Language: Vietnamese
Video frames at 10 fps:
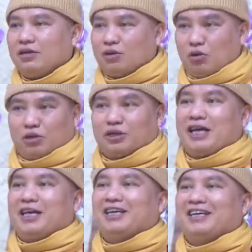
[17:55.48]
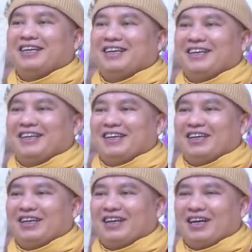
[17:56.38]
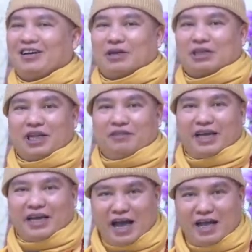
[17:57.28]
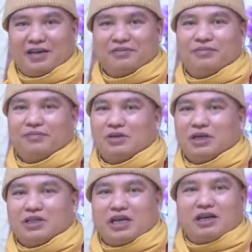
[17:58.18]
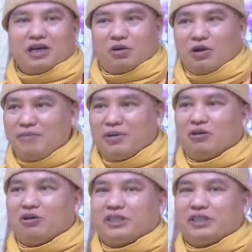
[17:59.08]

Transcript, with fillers: đổ cho thầy à, bỏ thầy về ngay dân đang đồn ầm lên rồi